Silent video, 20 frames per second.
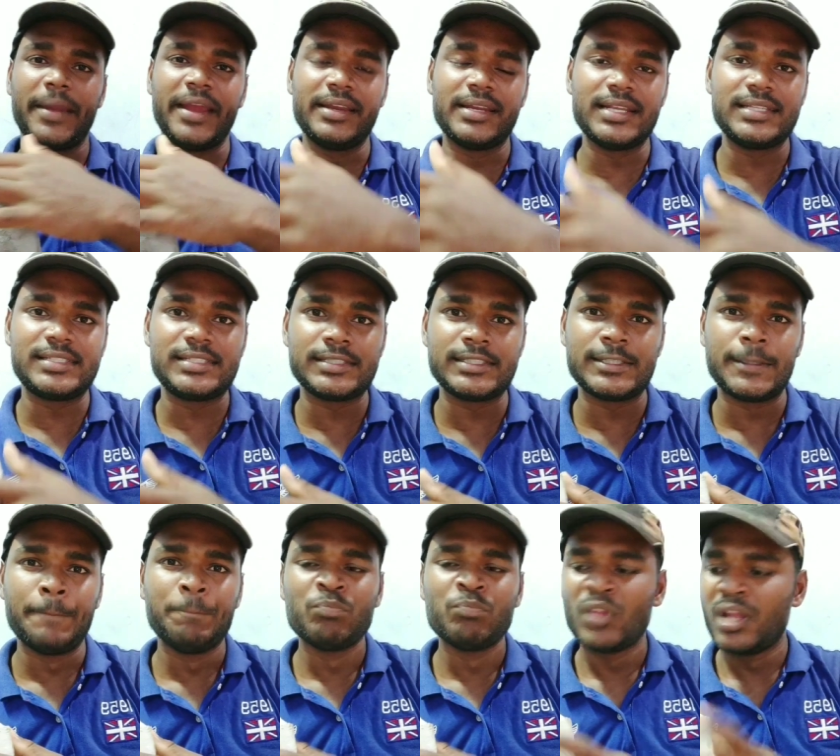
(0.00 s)
பெயிண்ட் அடித்து
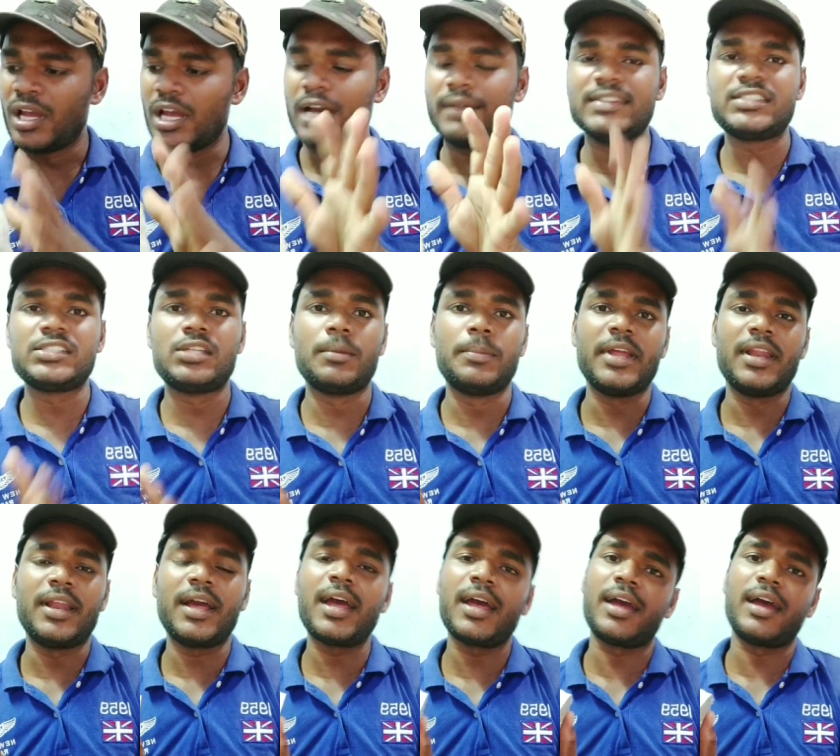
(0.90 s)
வச்சுட்டு
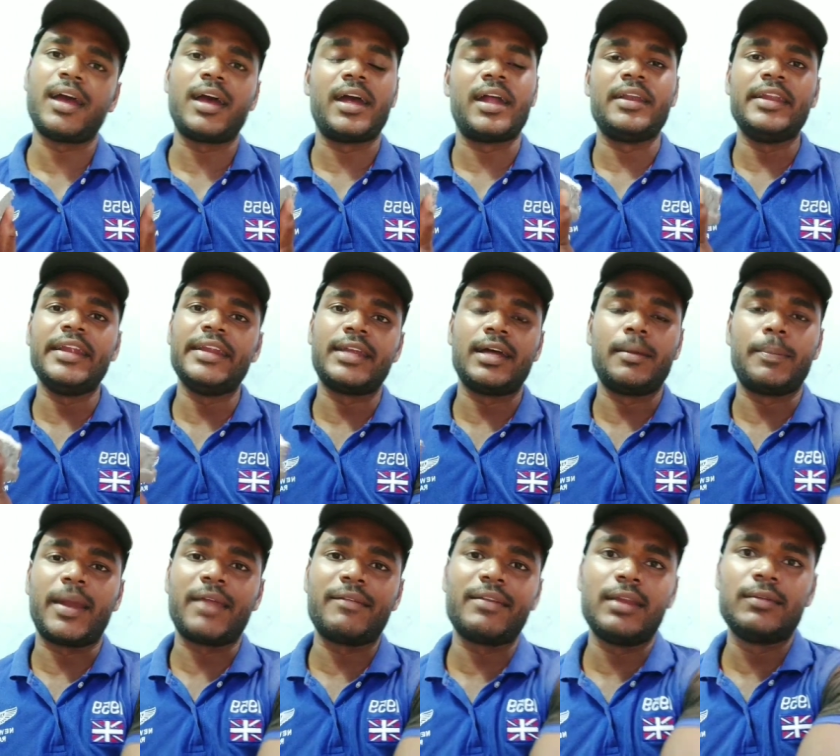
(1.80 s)
அப்படின்னா நீட்டாக
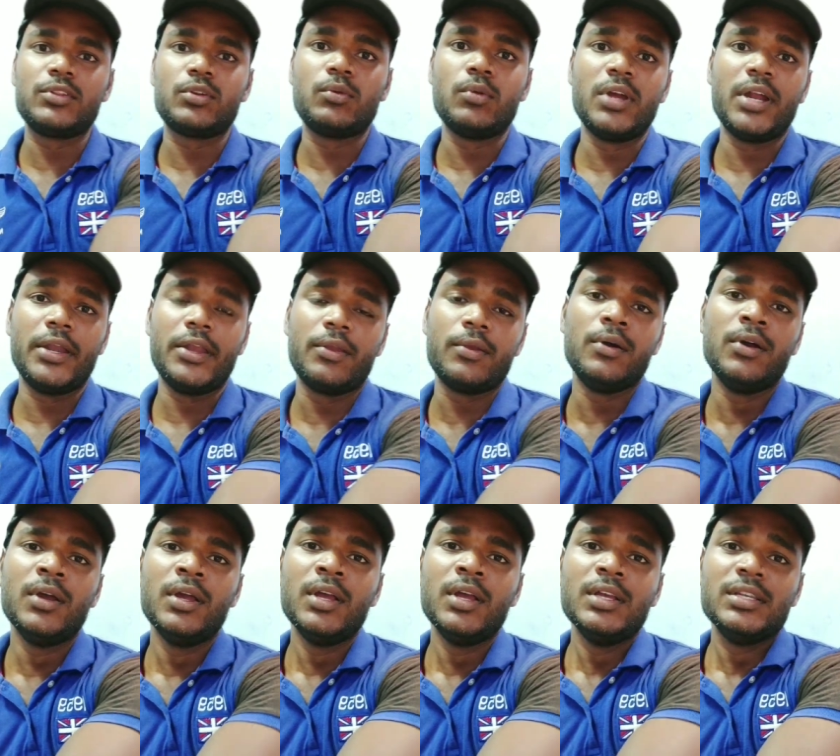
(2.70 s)
பறவைகள் வந்து கூடு
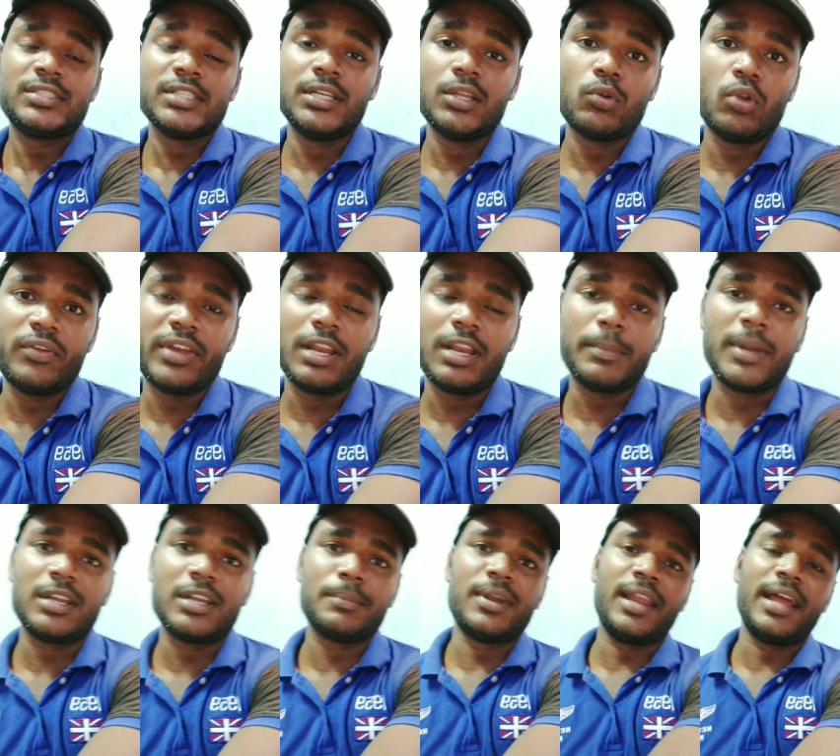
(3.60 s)
கட்டிக்கும் சிட்டுக்குருவிகள்
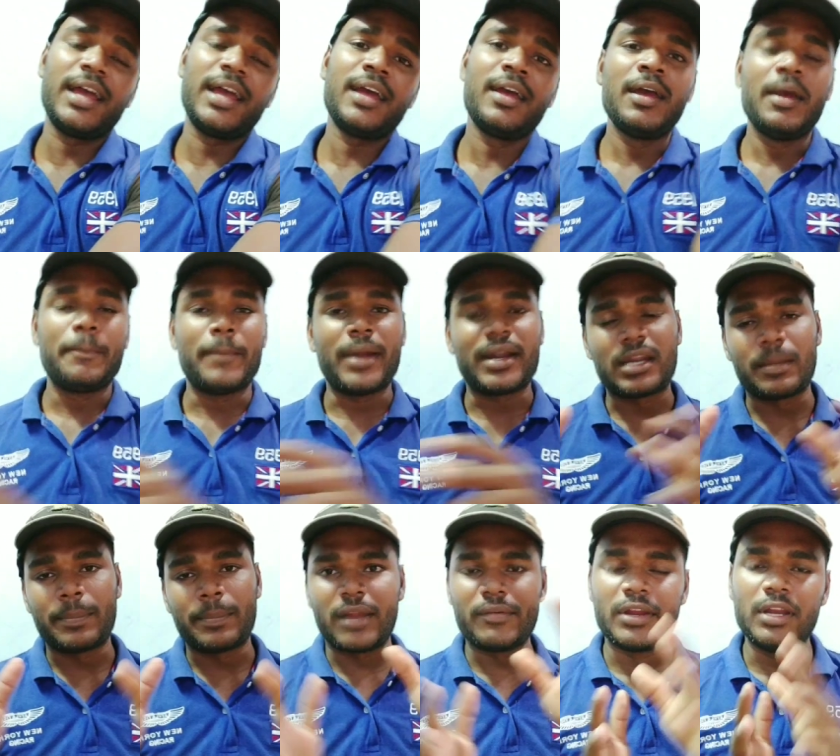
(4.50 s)
மட்டுமல்ல மற்ற
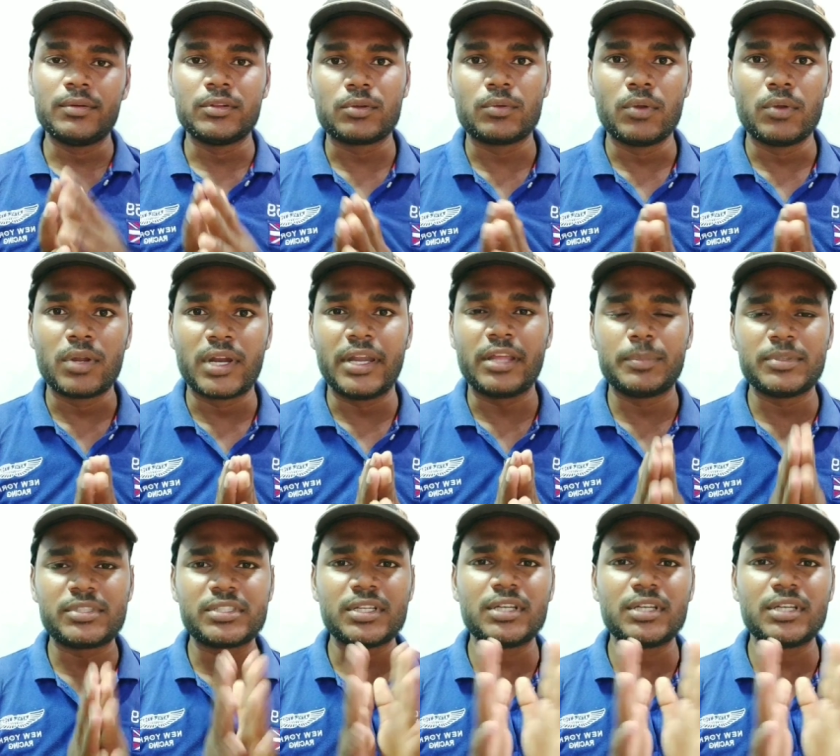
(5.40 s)
பறவைகளும் வந்து கூடு கட்டிக்கும் இப்போ